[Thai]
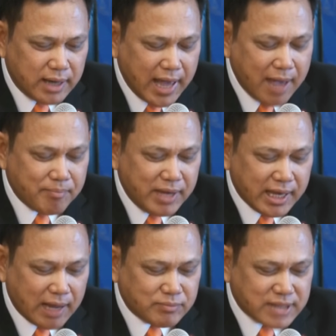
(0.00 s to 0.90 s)
และมี
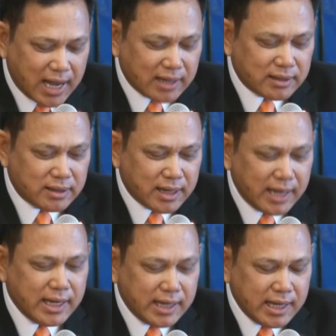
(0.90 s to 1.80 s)
คำสั่งค
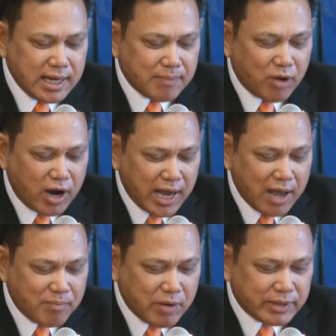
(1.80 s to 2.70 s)
ดีนี้เรียบร้อยแล้
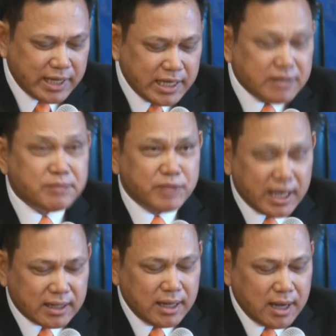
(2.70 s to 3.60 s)
วอวันที่
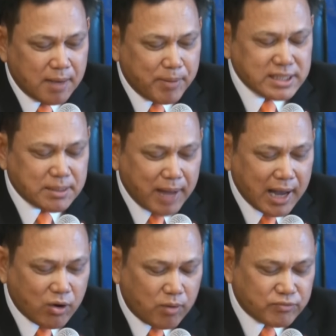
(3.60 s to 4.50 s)
27 พฤษ
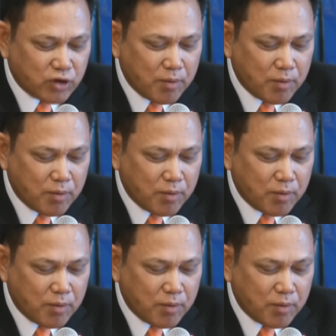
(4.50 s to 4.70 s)
ภาคม